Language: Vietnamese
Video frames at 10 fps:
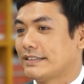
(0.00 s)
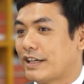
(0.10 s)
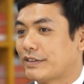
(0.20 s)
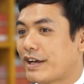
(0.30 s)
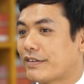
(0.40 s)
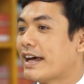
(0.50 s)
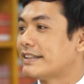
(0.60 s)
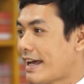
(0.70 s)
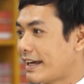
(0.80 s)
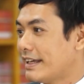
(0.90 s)
cái sự đào tạo
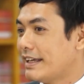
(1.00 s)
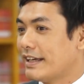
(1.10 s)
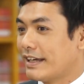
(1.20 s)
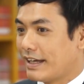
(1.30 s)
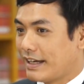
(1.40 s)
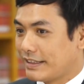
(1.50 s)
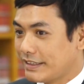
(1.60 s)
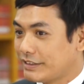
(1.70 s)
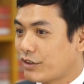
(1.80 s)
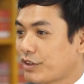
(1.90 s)
đa dạng à,
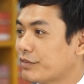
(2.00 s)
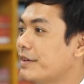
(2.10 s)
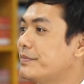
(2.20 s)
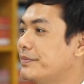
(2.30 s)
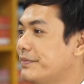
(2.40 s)
nhưng có trọng tâm